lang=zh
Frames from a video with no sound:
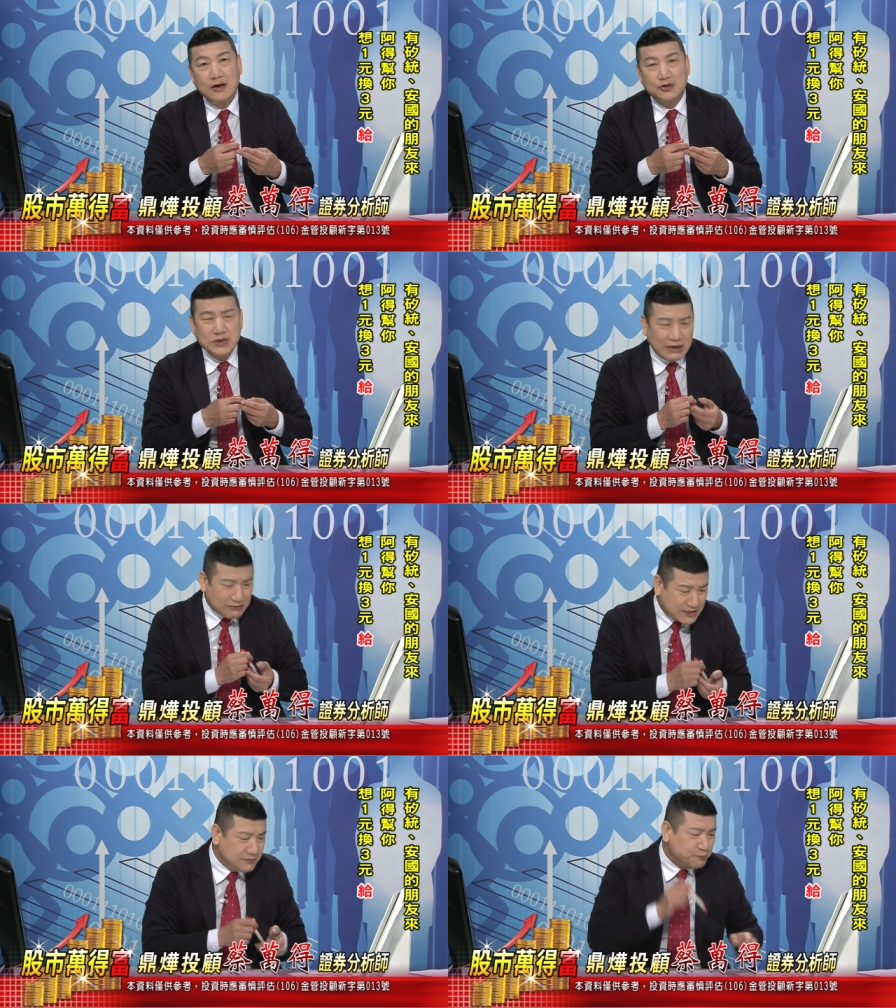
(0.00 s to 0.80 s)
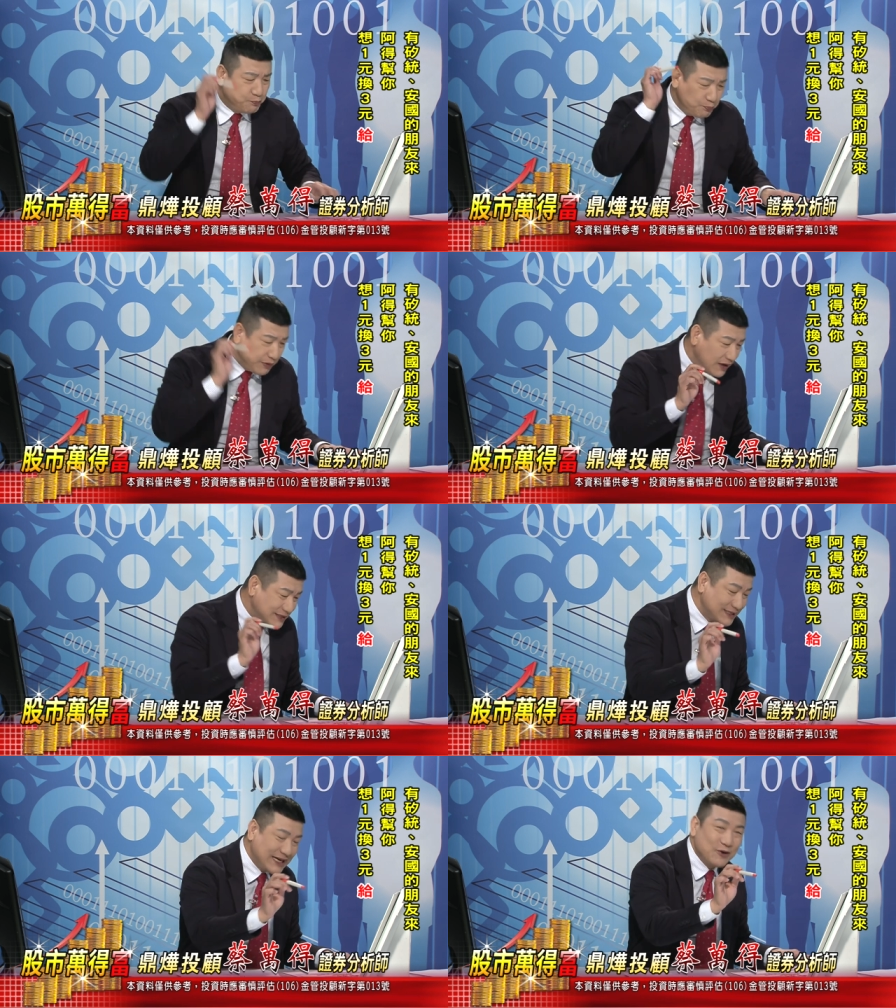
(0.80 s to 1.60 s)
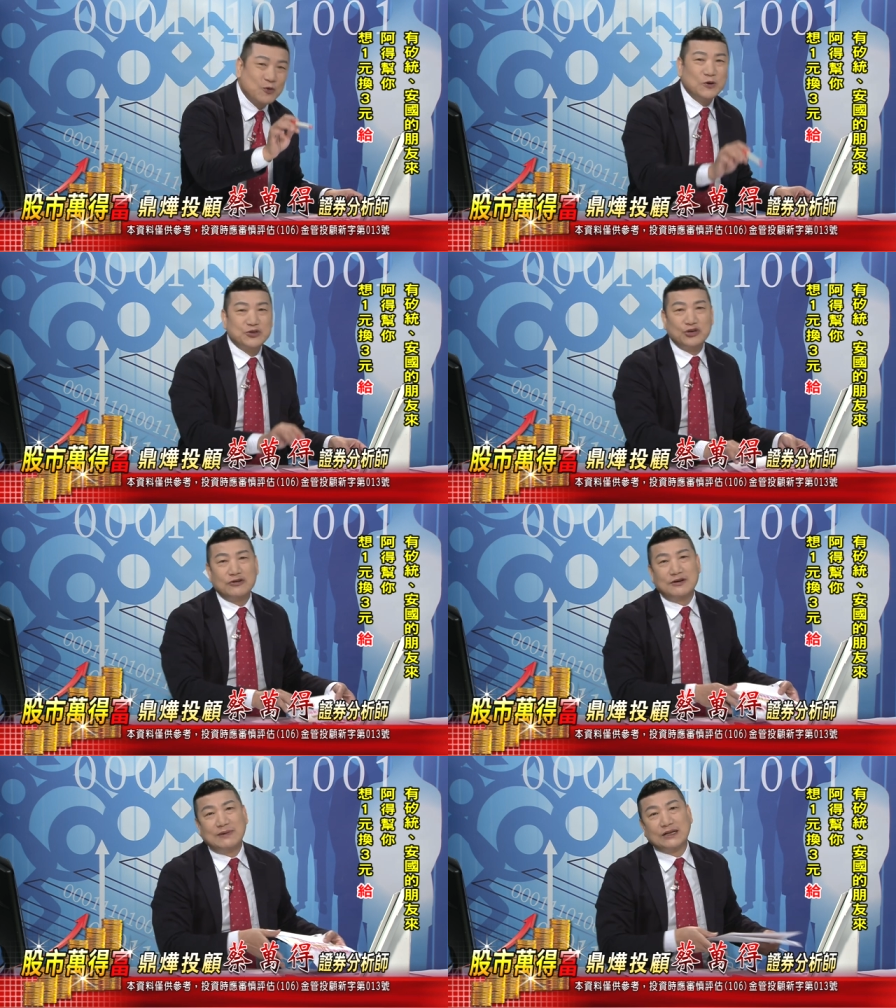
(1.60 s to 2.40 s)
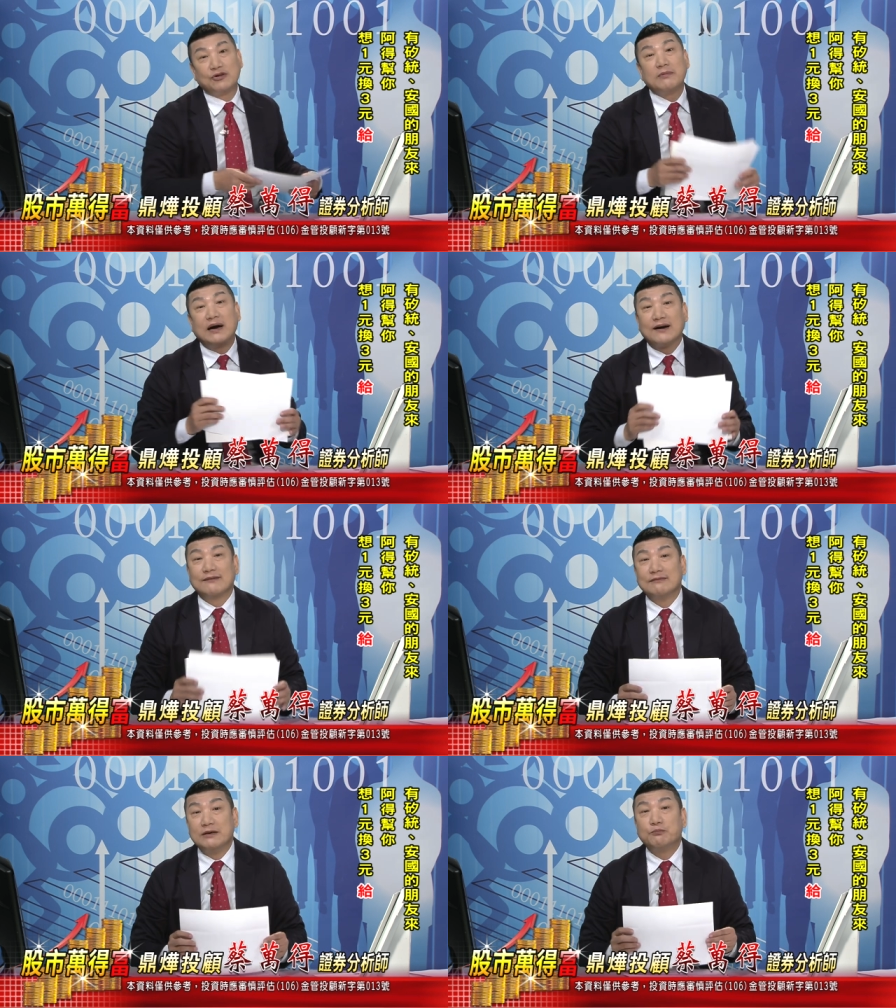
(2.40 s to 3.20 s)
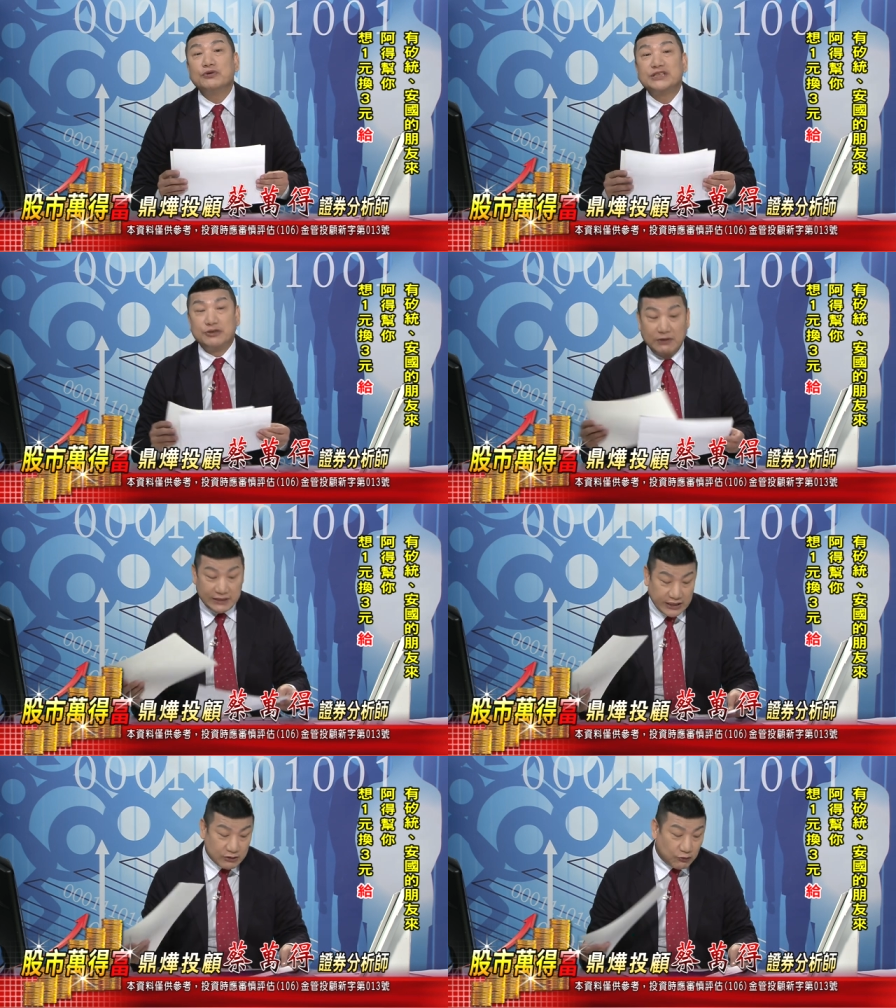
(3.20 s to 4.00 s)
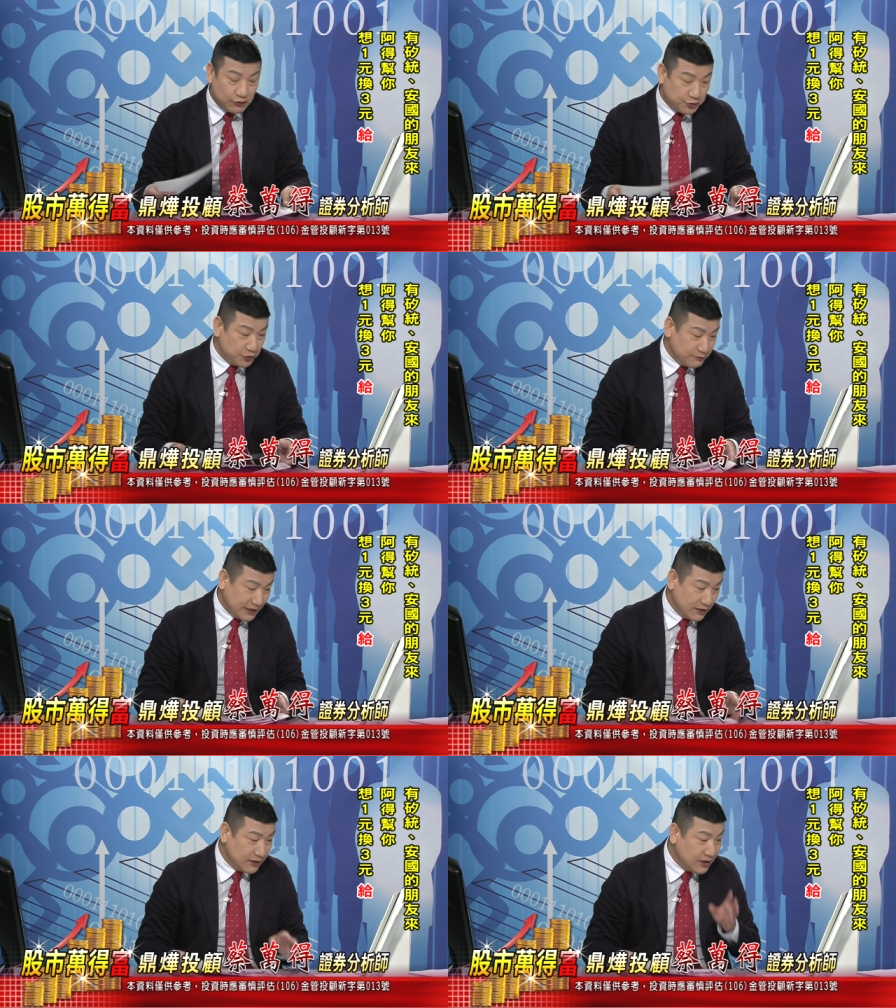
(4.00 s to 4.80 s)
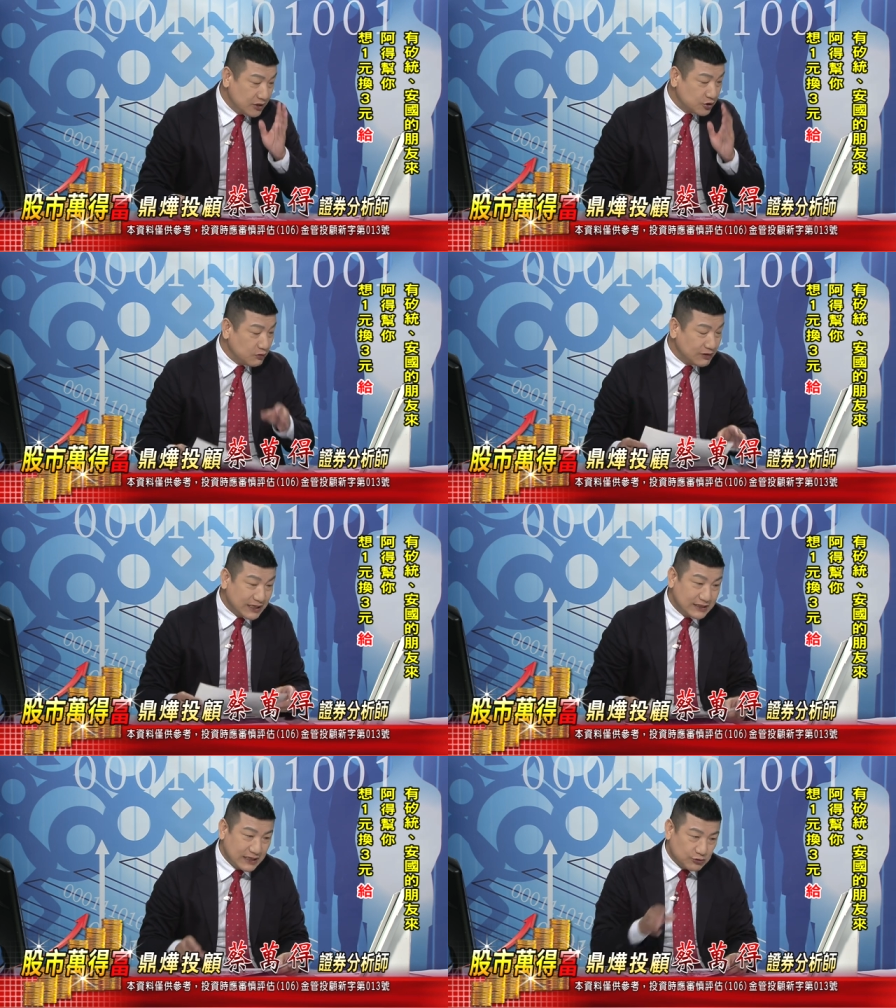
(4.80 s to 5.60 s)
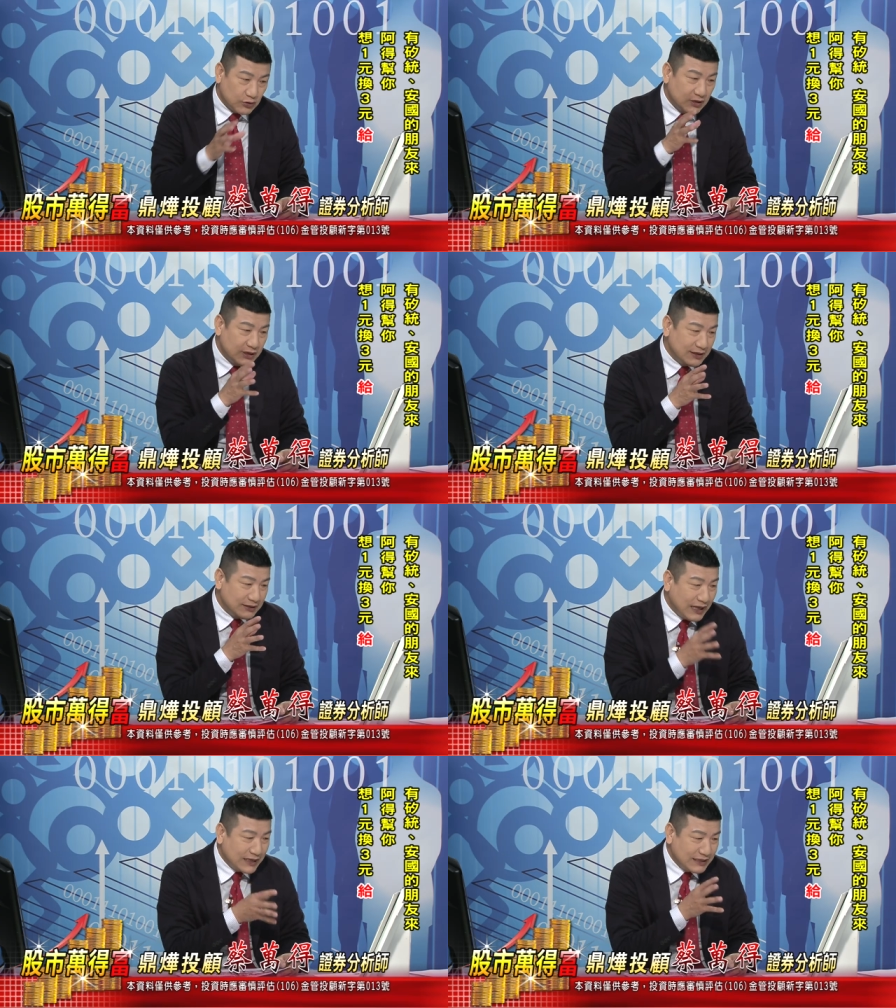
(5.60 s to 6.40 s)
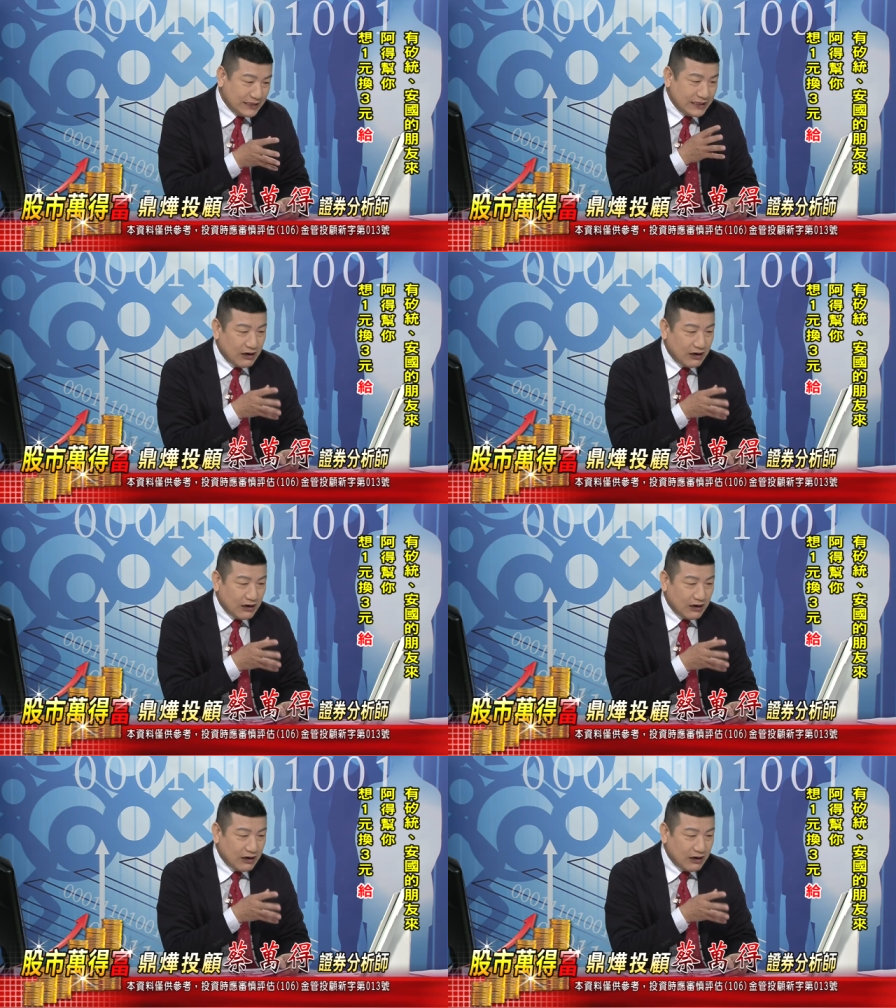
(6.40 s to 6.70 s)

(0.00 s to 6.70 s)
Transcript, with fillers: 所以老师不要再讲过去了嘛，对吗？你不喜欢听过去嘛？所以我在想说，那你